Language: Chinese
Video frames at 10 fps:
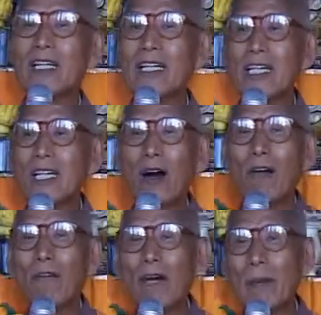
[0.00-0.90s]
也是
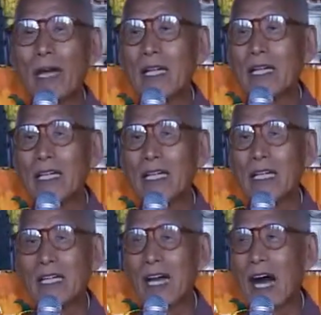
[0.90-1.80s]
靠外边的这
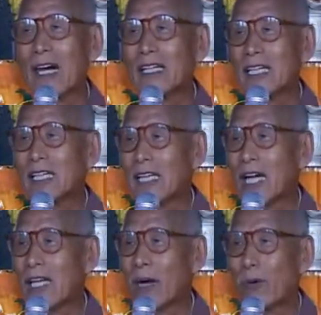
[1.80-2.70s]
个阳气
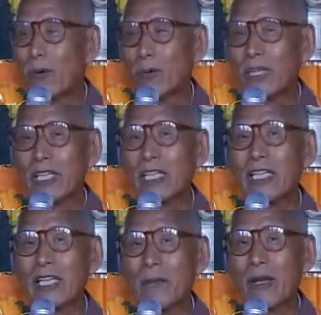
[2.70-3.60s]
才能呼
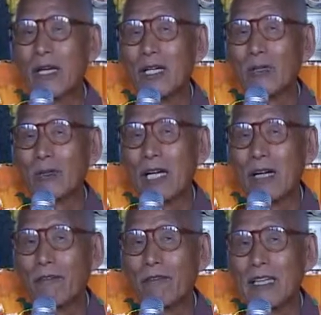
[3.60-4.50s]
吸。所以
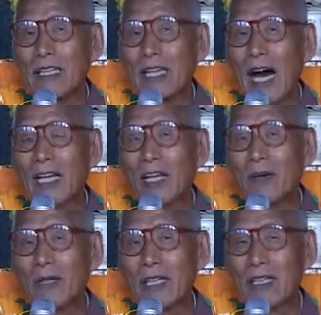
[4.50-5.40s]
这个风大
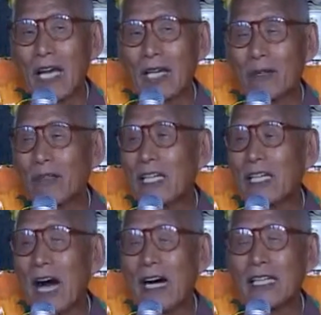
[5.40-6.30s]
到身体上就
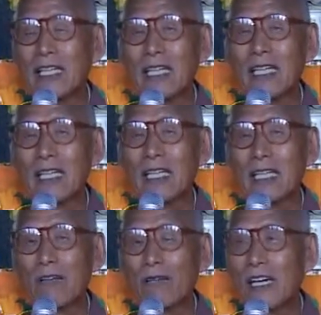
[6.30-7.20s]
能阳气，因
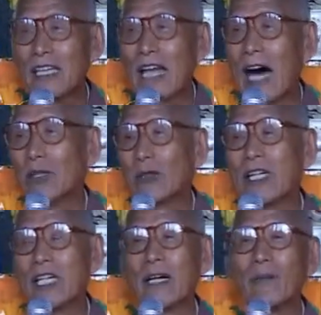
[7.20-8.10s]
此风大
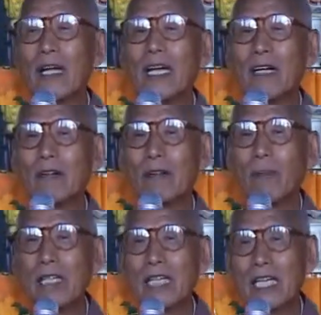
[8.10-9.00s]
所成
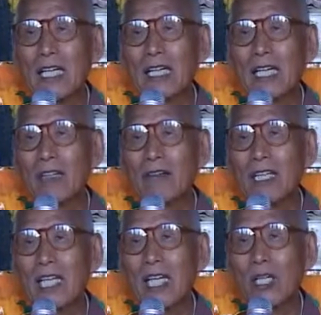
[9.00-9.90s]
我们的身体由
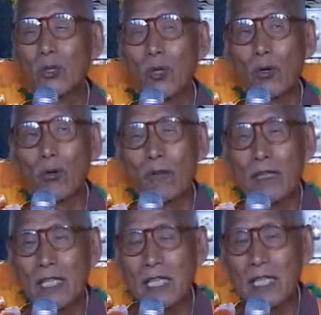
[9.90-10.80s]
地水火
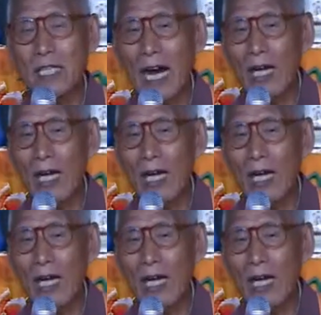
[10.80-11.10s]
风四